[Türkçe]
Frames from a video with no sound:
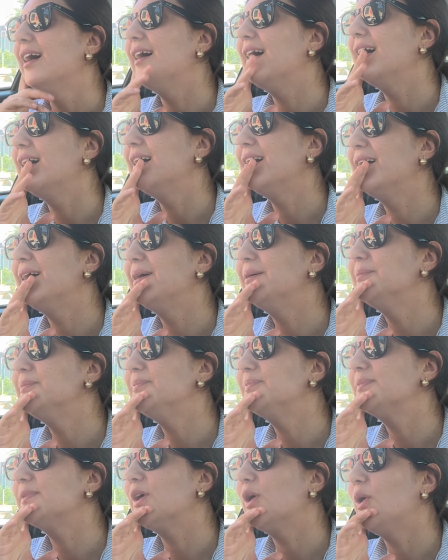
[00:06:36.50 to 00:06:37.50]
Ee,
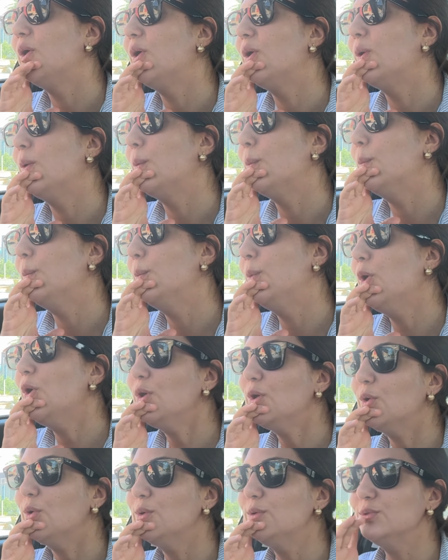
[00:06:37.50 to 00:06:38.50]

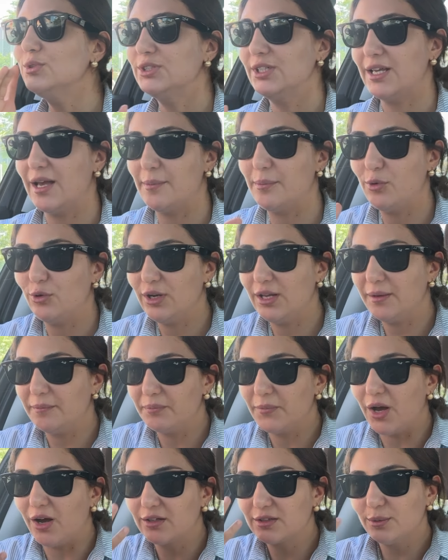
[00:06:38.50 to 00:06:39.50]
böyle olunca yani böyle
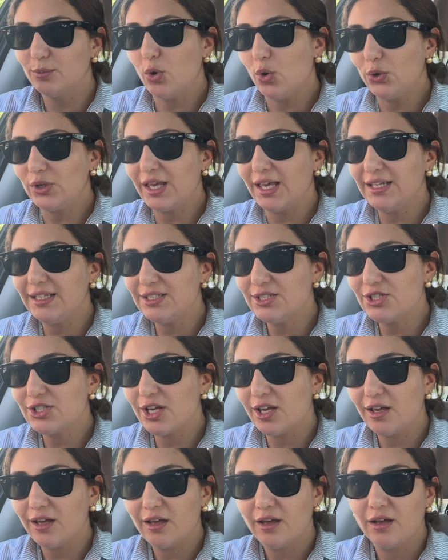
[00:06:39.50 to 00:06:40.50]
aklıma o
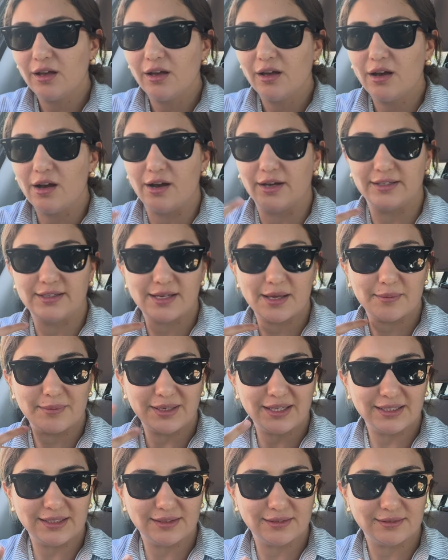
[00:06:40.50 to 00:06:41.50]
gelince
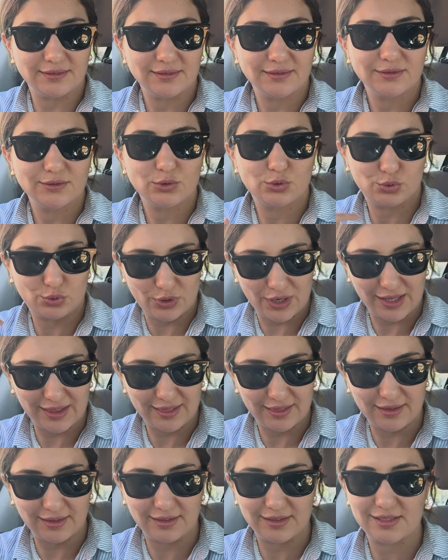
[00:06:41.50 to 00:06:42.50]
annemlerin
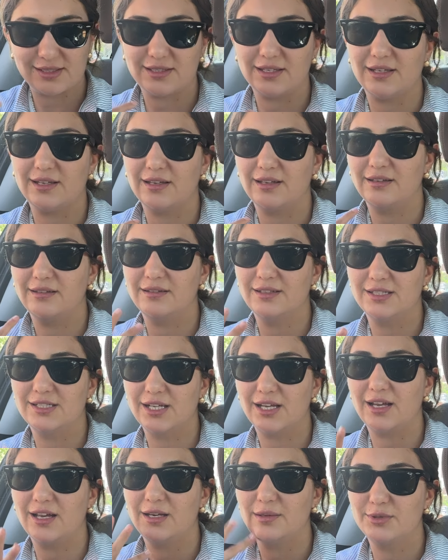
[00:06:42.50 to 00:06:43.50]
sürekli işte e,
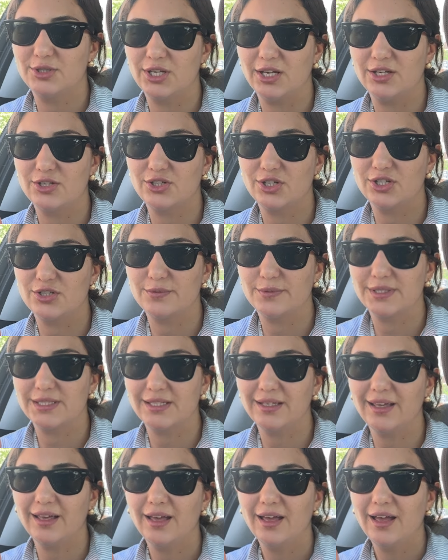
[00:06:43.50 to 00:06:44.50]
şekerli bir şeyle çay
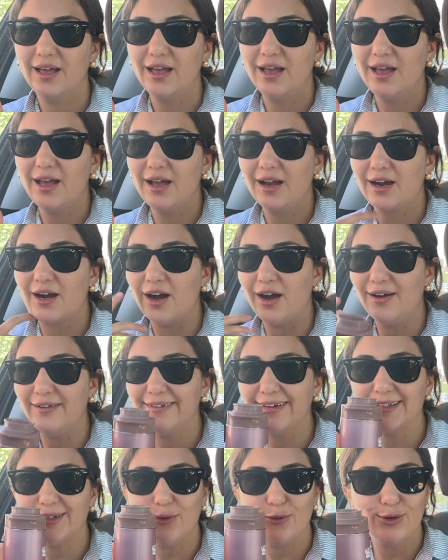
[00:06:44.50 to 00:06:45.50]
içmesi
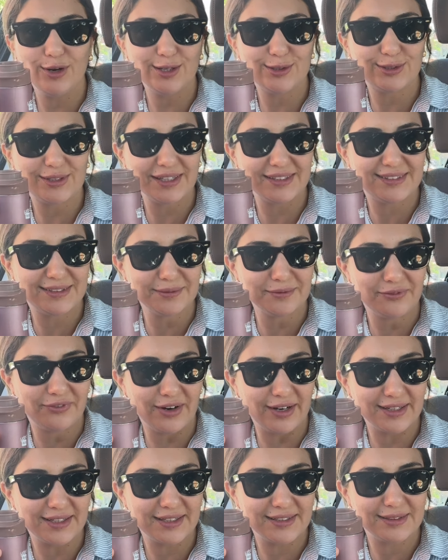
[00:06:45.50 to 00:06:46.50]
kahveyi de öyle tükettiğimi
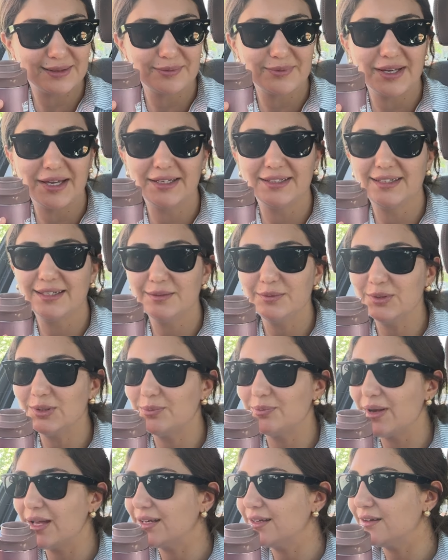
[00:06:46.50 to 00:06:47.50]
fark ettim. Yani dedim ki
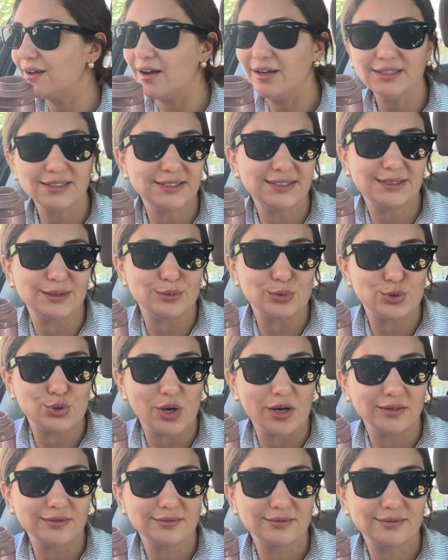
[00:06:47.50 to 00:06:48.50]
ben aynısıyım şu
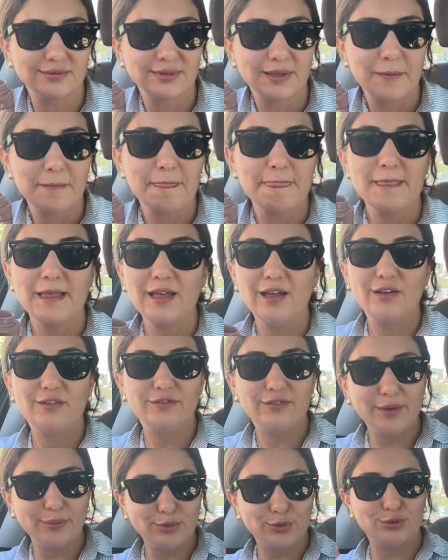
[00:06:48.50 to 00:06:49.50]
an.
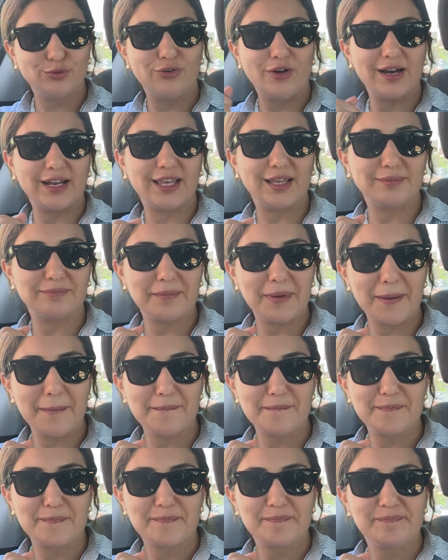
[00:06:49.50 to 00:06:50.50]
Ve bunu fark etmem
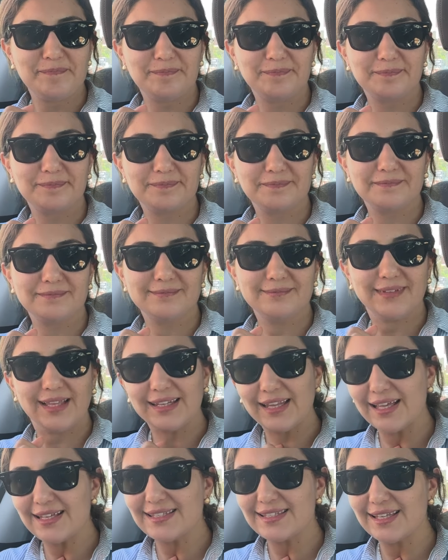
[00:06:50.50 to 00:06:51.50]

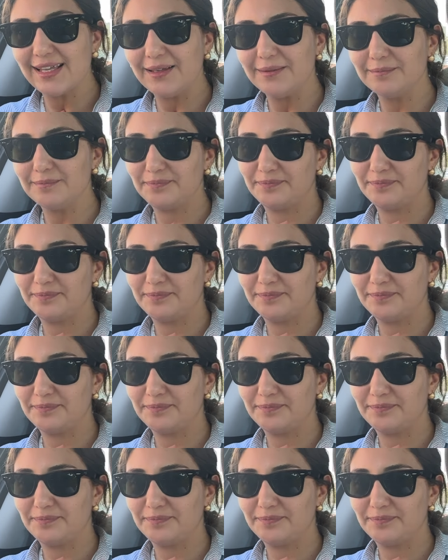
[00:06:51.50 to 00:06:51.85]
nedense